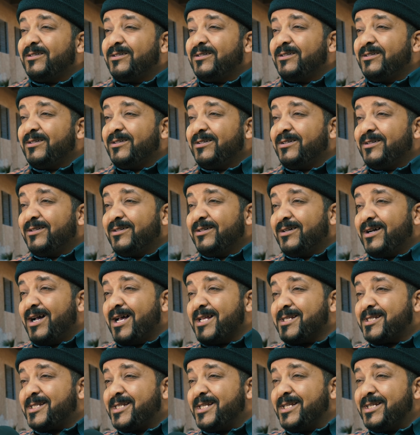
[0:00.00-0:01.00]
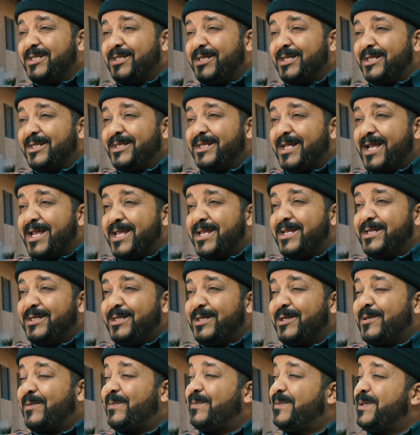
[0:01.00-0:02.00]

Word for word: بغات آه سيدي الله يهديك